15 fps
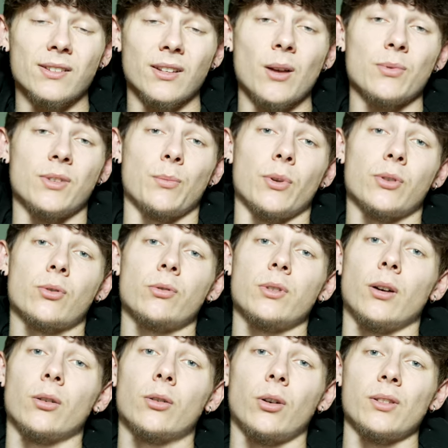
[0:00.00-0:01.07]
est simple, c'est parce qu'il
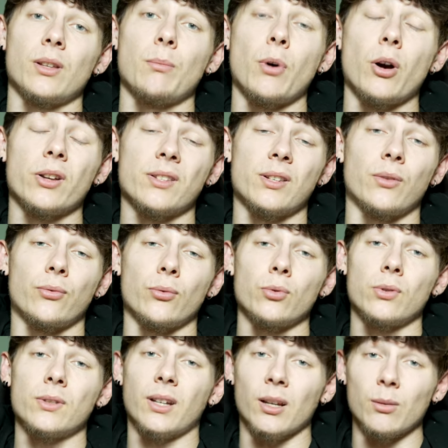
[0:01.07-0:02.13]
y a encore des box qui font
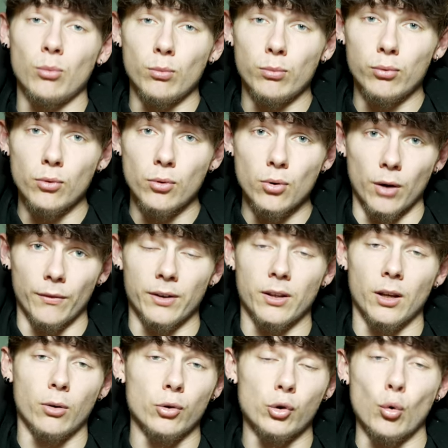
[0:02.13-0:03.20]
du très bon boulot avec
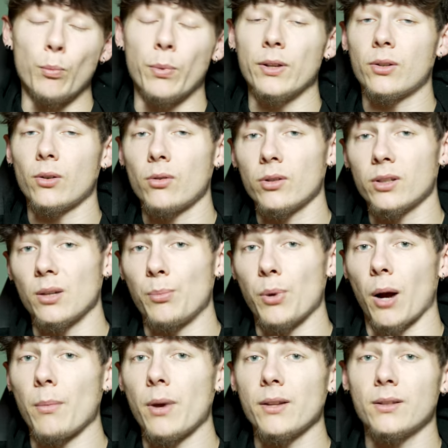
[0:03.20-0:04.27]
des coachs compétents et qui
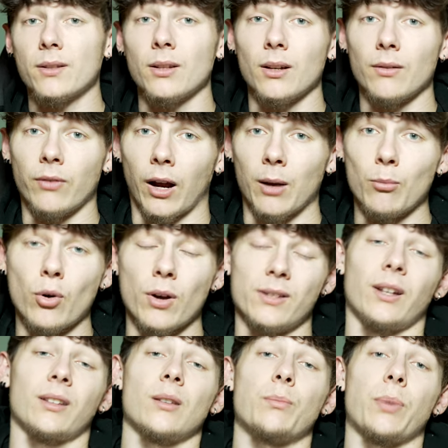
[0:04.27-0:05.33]
permettent vraiment à
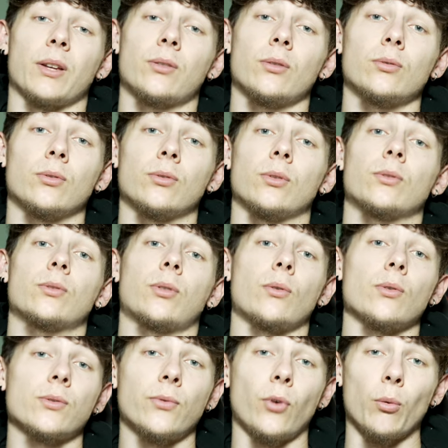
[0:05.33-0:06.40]
certaines personnes de se
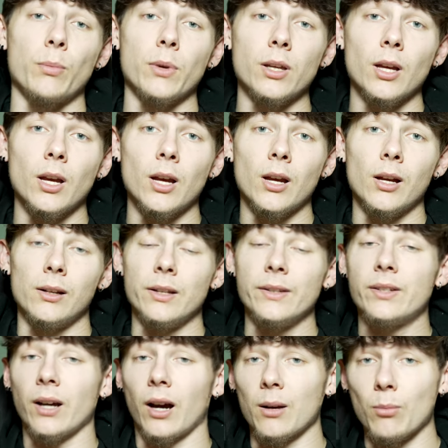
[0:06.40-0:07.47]
transformer
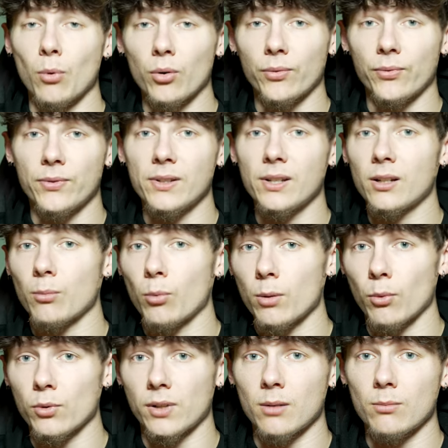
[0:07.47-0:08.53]
littéralement, physiquement
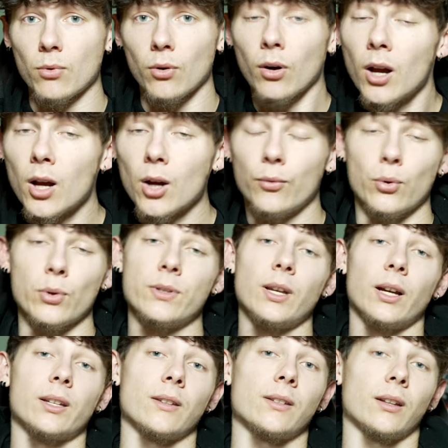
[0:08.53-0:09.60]
et mentalement. Il Faut se
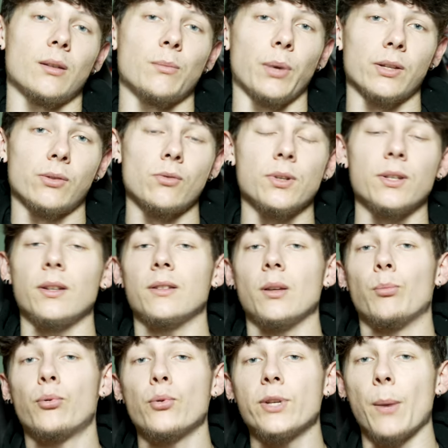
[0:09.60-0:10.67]
dire qu'il y a certaines personnes qui
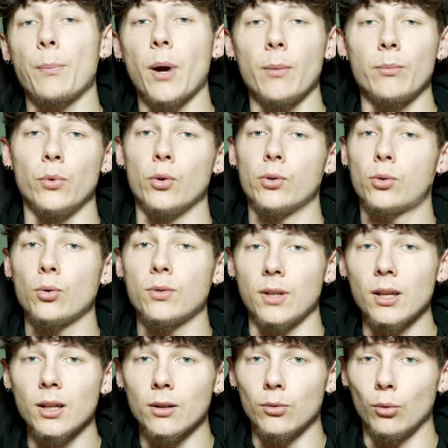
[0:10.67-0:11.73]
n'étaient plus capables de
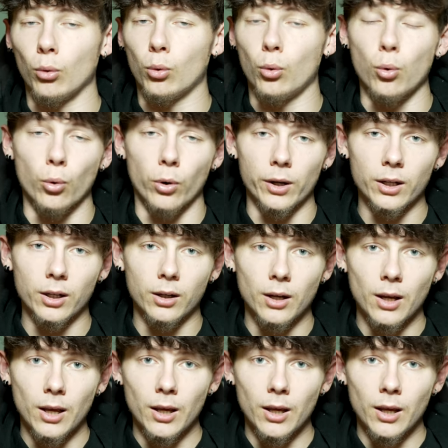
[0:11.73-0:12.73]
sauter, de courir